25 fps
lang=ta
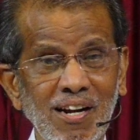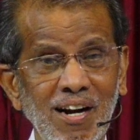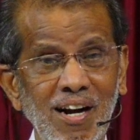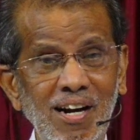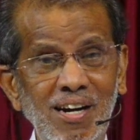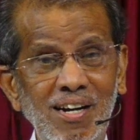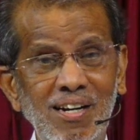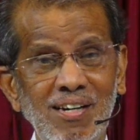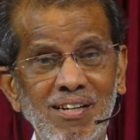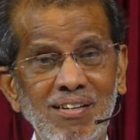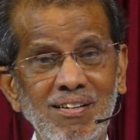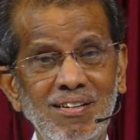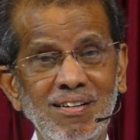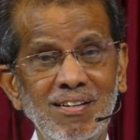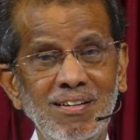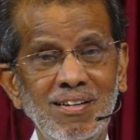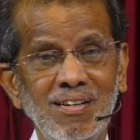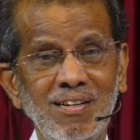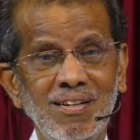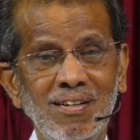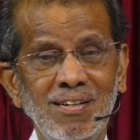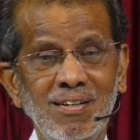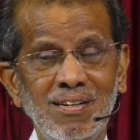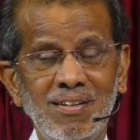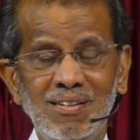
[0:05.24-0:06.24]
நாள்
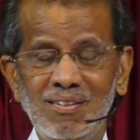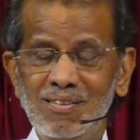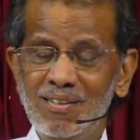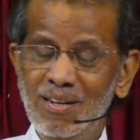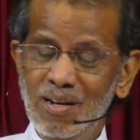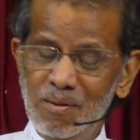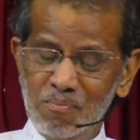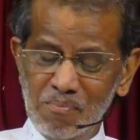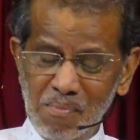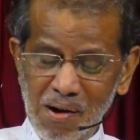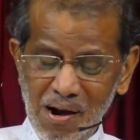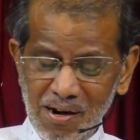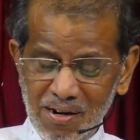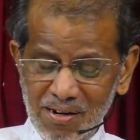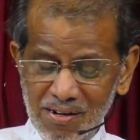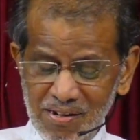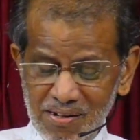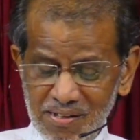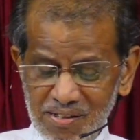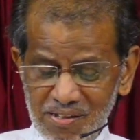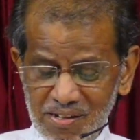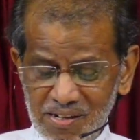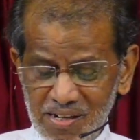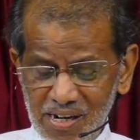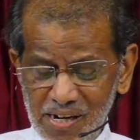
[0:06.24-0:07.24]
இதில்
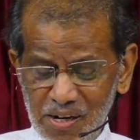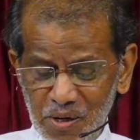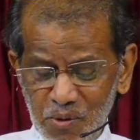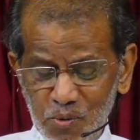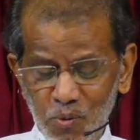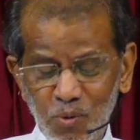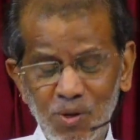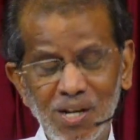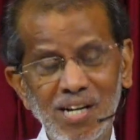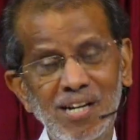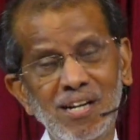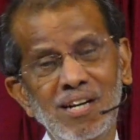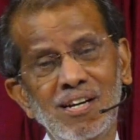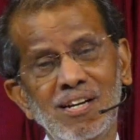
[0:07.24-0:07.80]
மகிழ்ந்து களி கூற